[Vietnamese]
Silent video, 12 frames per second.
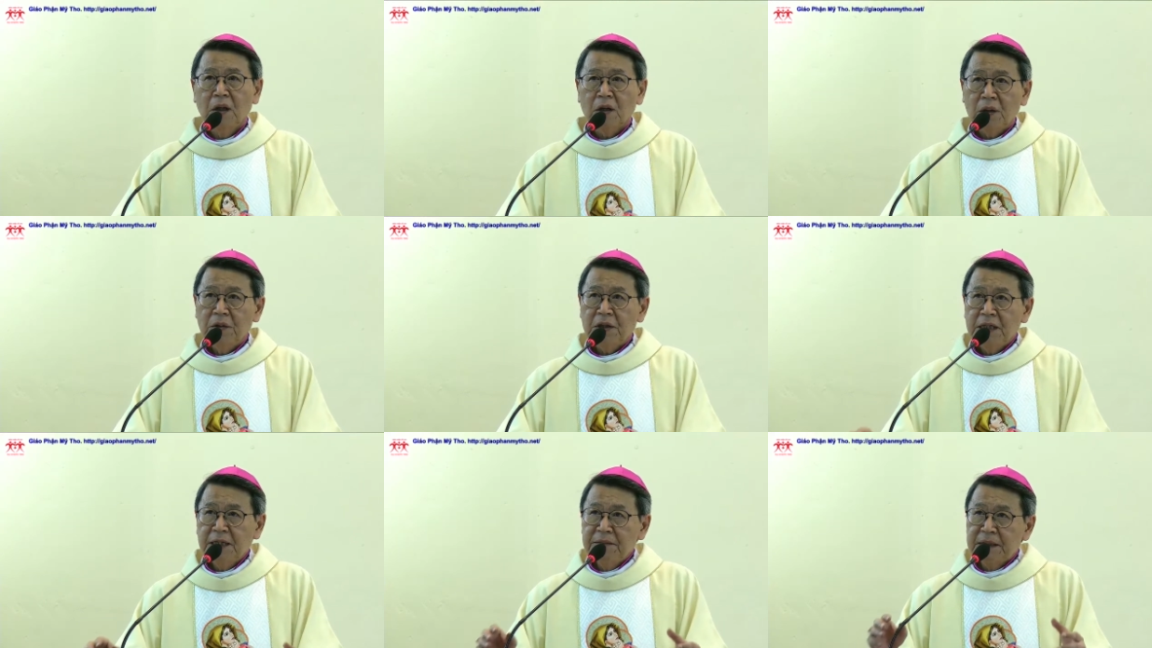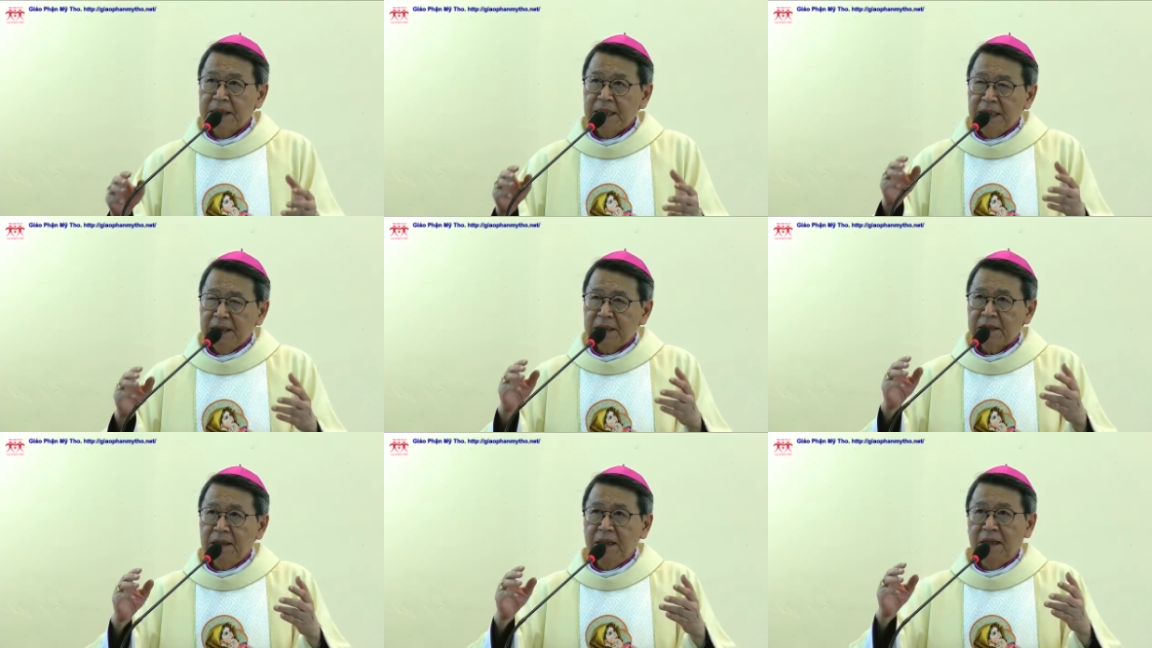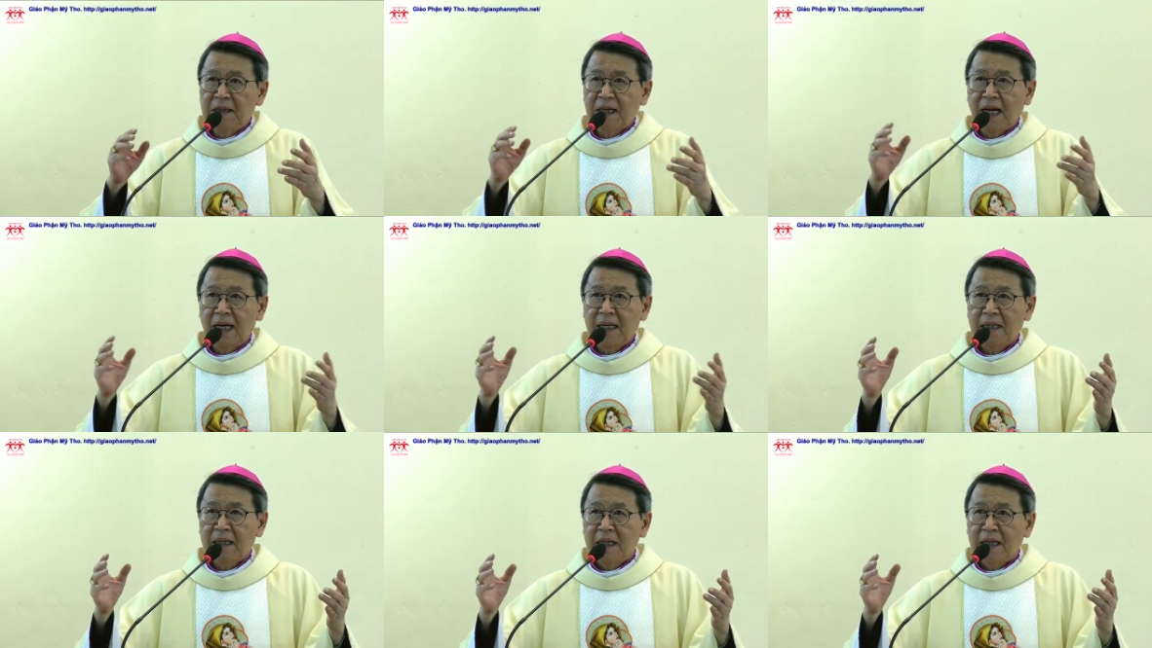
có một niềm tin tưởng rằng